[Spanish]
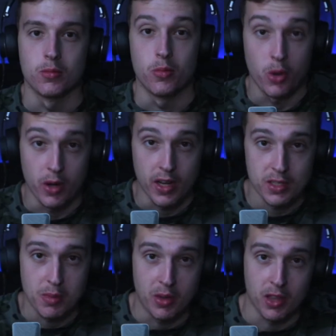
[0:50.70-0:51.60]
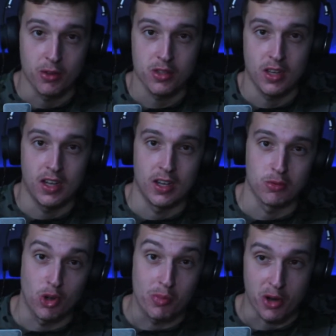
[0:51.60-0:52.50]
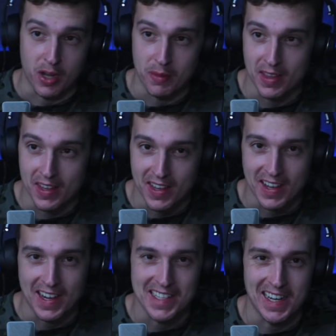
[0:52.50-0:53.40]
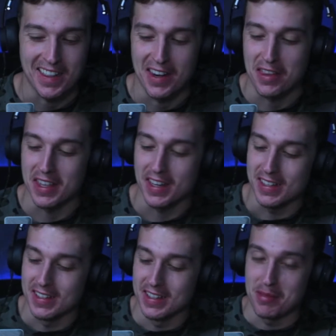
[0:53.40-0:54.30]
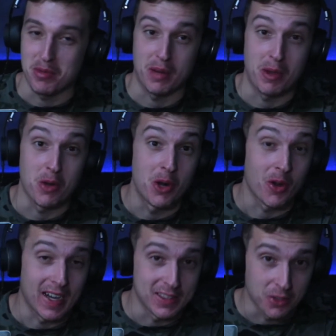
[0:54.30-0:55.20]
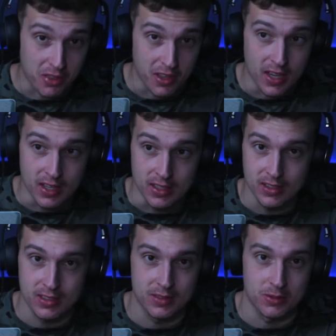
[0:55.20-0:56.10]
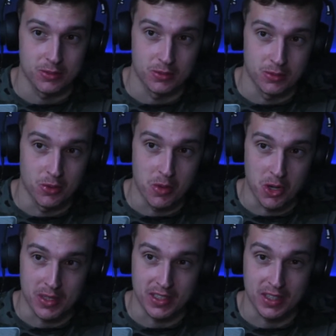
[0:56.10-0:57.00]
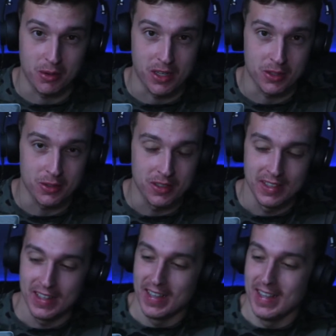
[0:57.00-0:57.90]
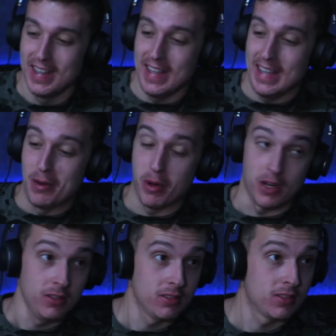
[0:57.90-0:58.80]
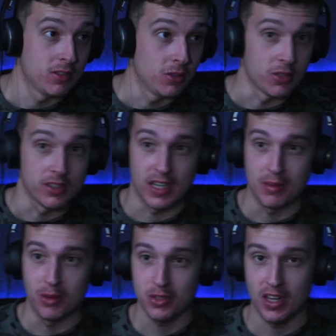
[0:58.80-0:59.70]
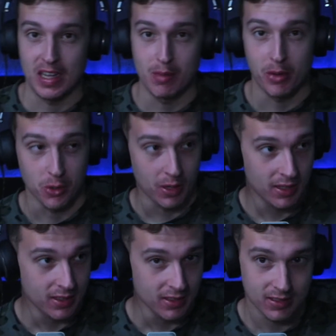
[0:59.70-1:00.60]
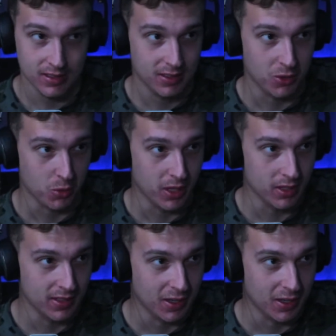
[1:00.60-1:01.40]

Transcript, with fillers: Muy buenas, bienvenidos a un nuevo programa de Al salir del cine, programa número 14 ya, un número bastante bonito. Y bueno, hoy tenemos al equipo habitual. Rubén, ¿qué